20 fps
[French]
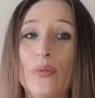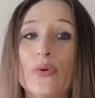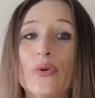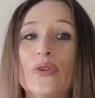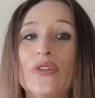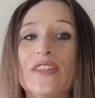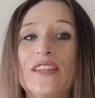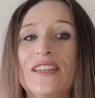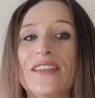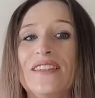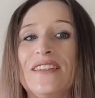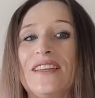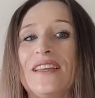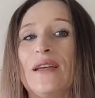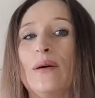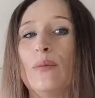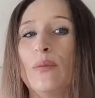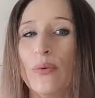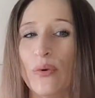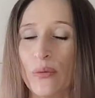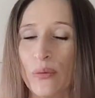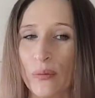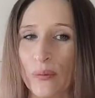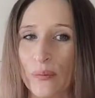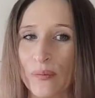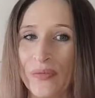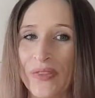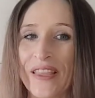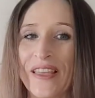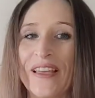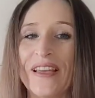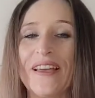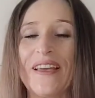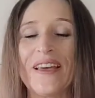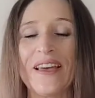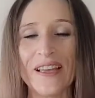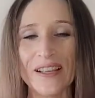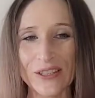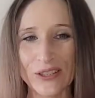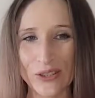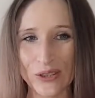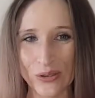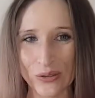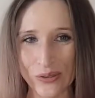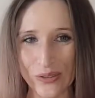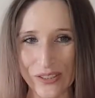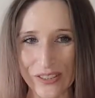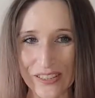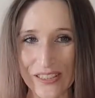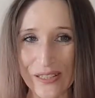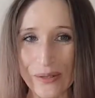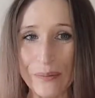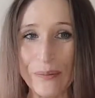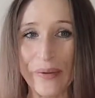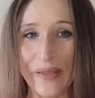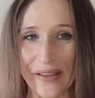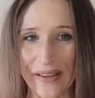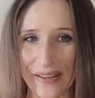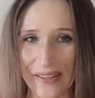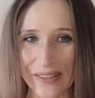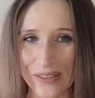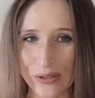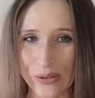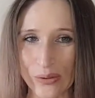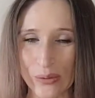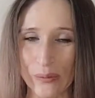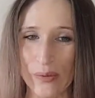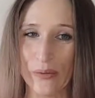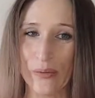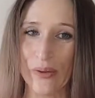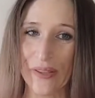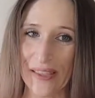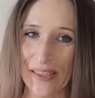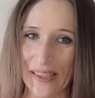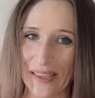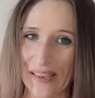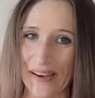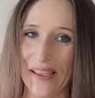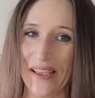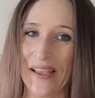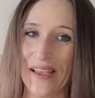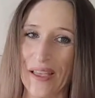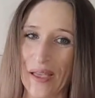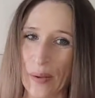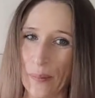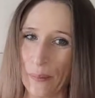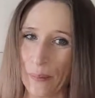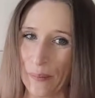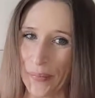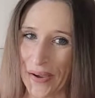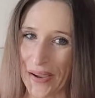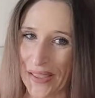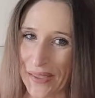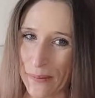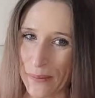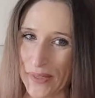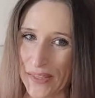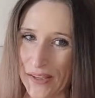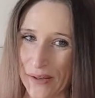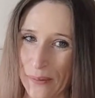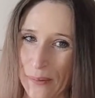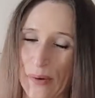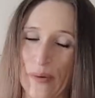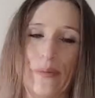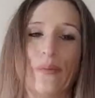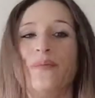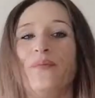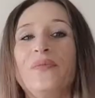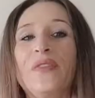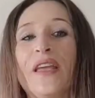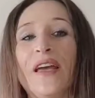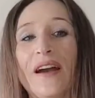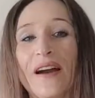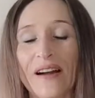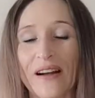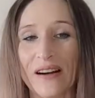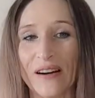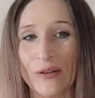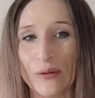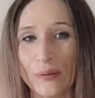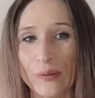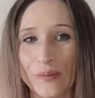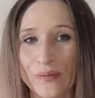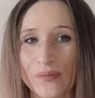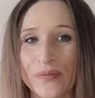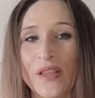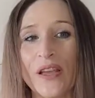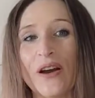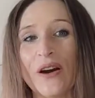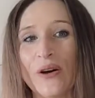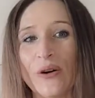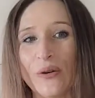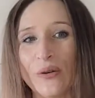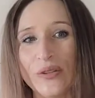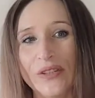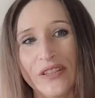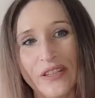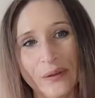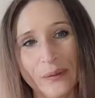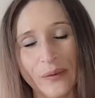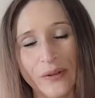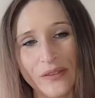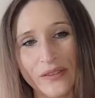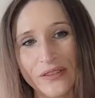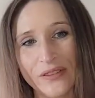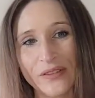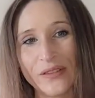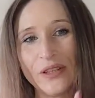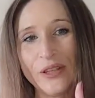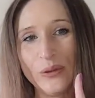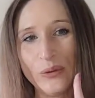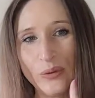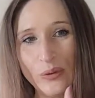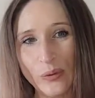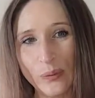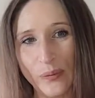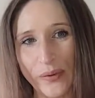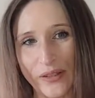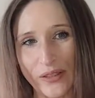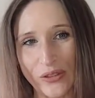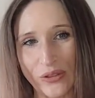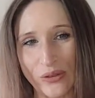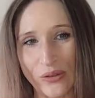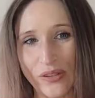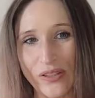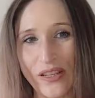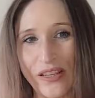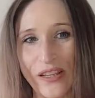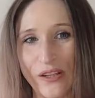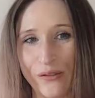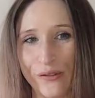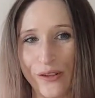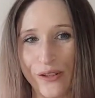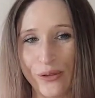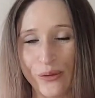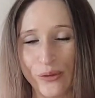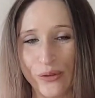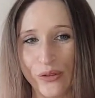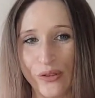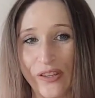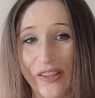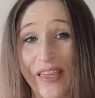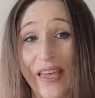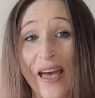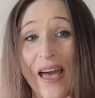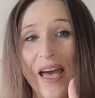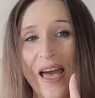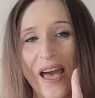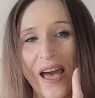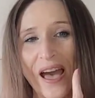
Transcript: peut être bon Quels sont-ils mes raisonnements Et là, premièrement, quand on demande une personne, elle va nous donner